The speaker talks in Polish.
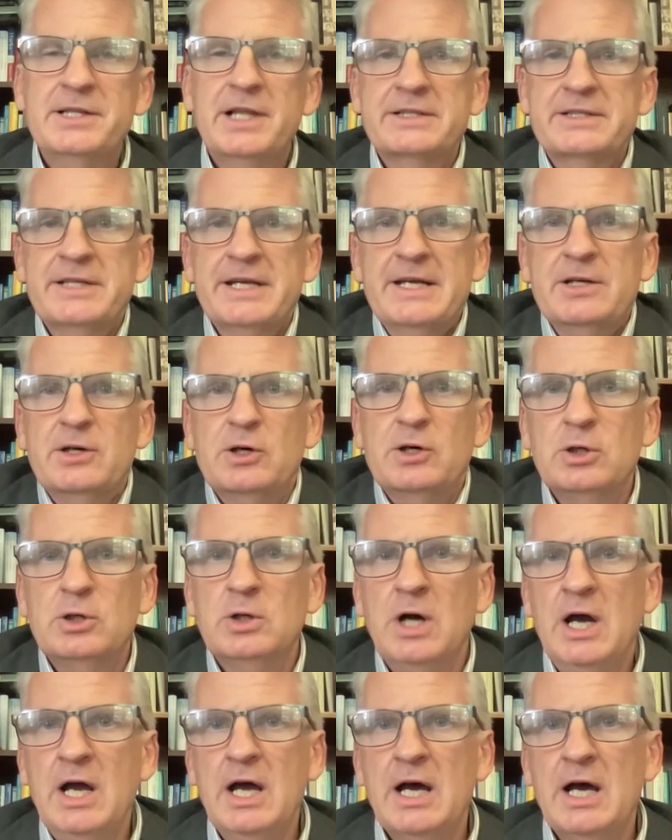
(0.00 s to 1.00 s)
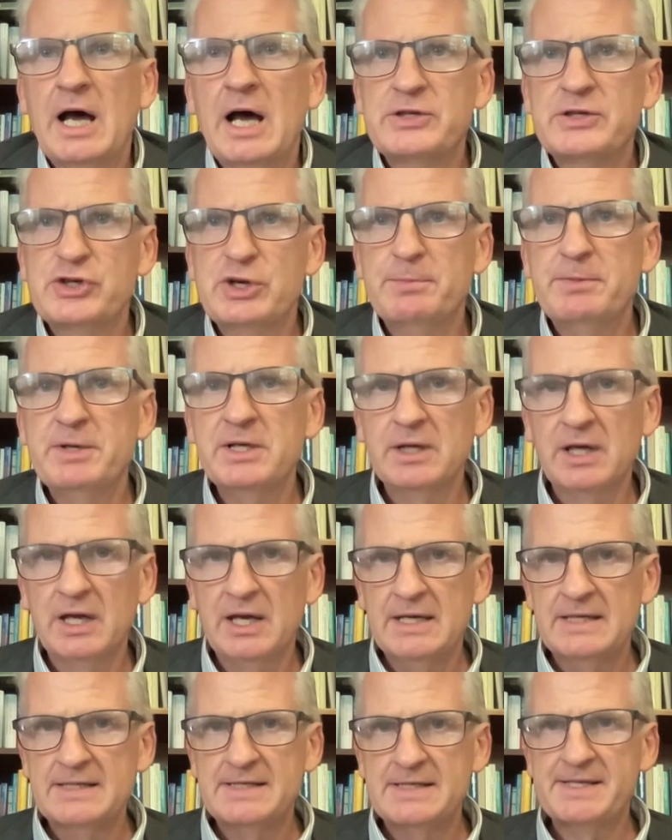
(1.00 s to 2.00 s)
ale dlatego,
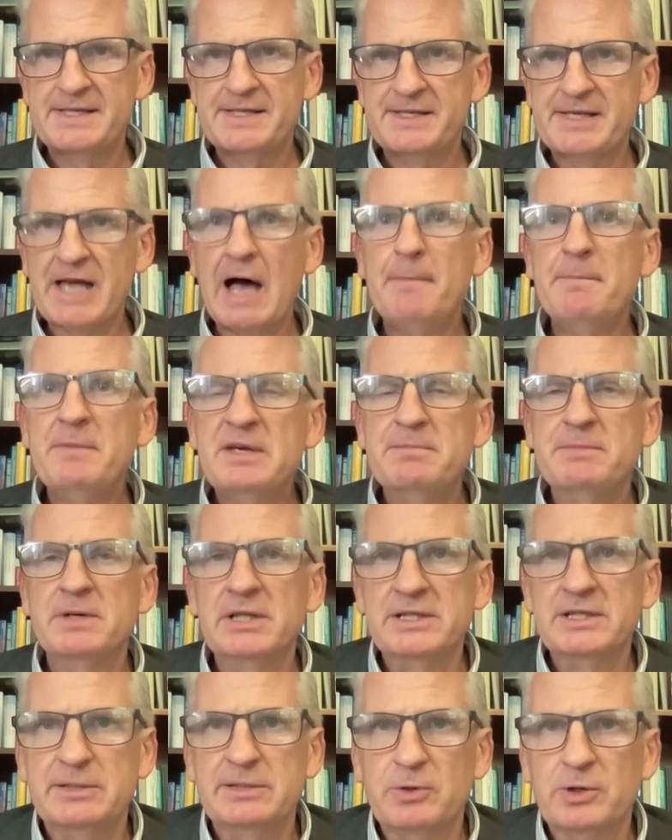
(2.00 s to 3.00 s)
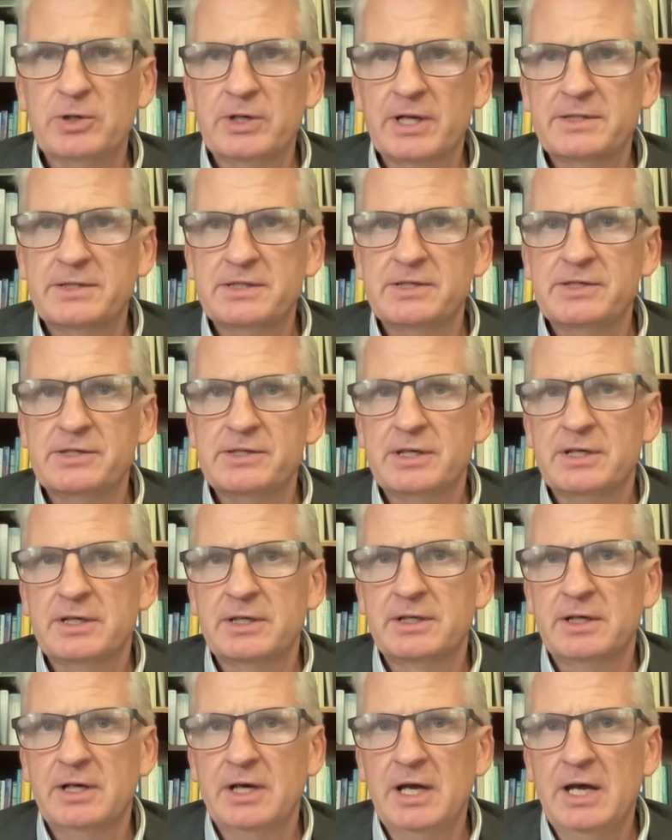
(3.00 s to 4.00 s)
ażeby sami byli demokratyczni,